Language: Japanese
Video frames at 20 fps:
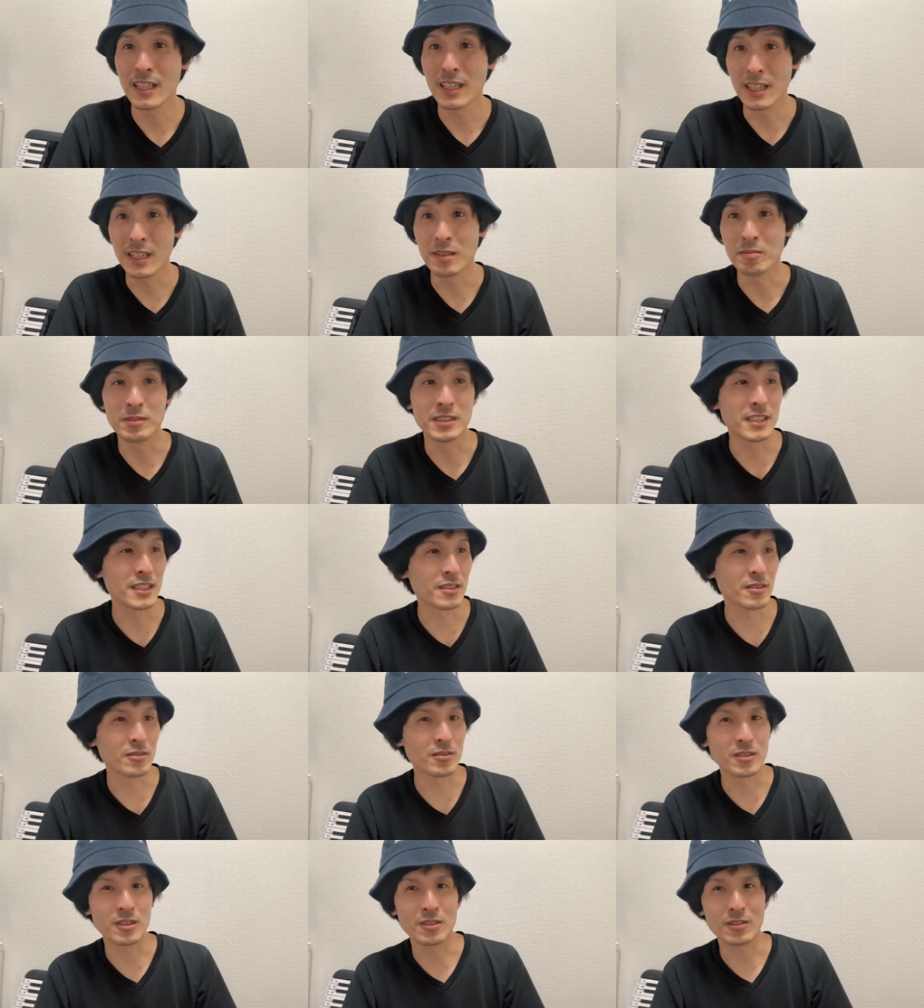道
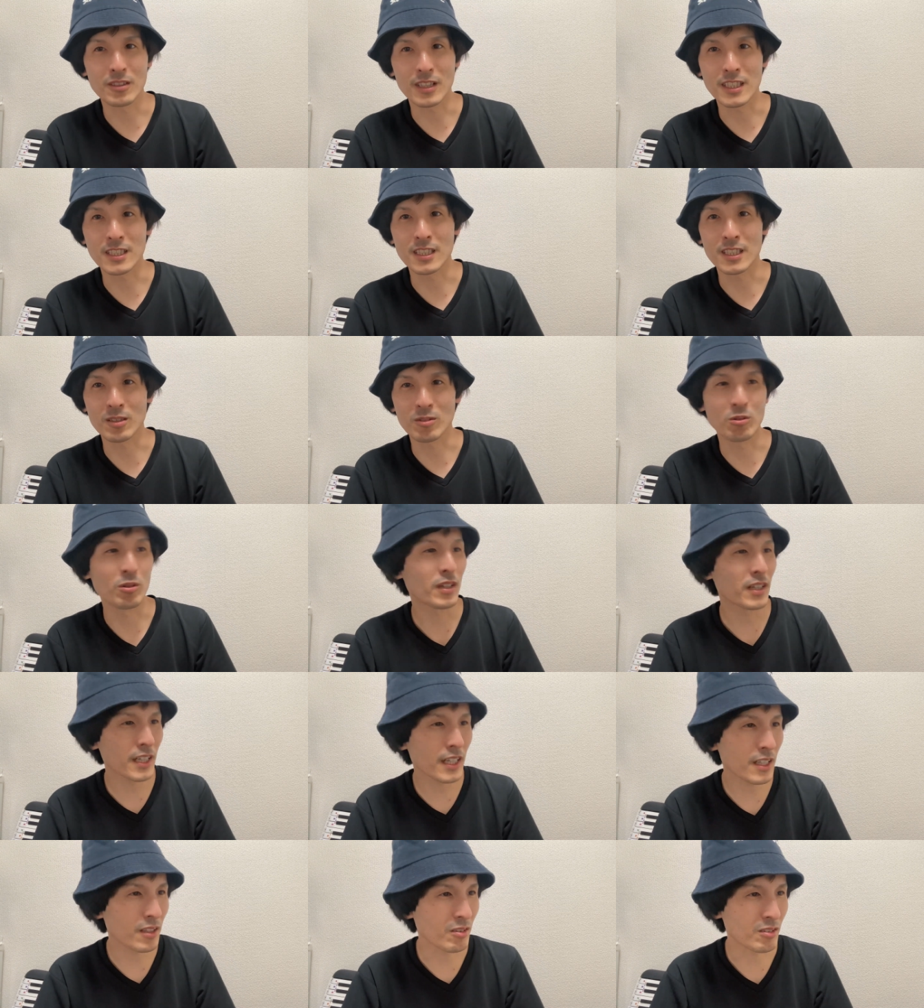行く人たちに声
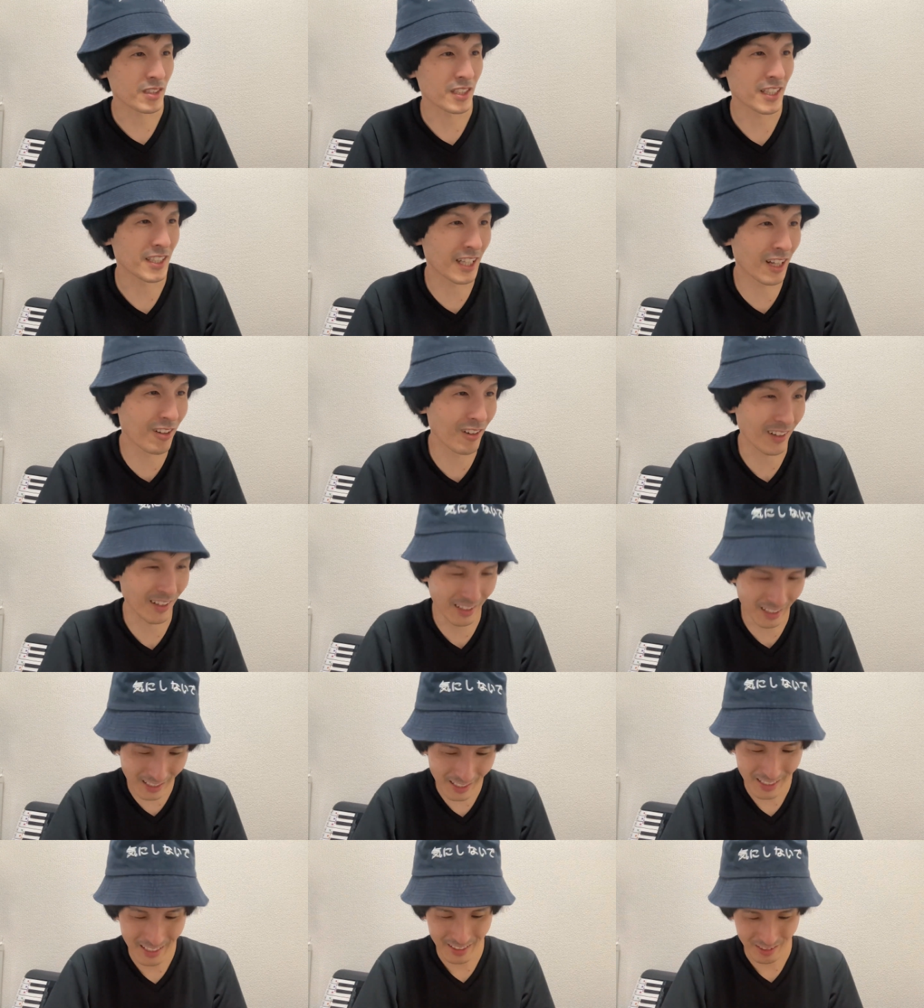かけをしていたのか
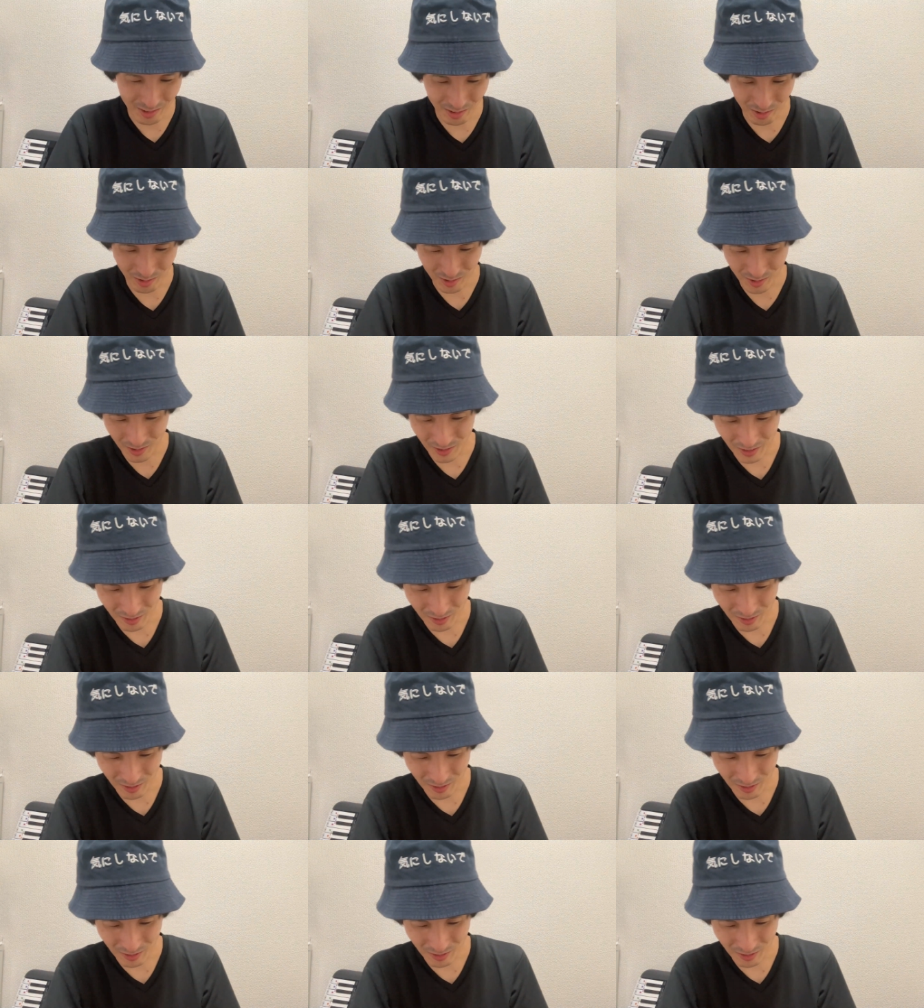なということで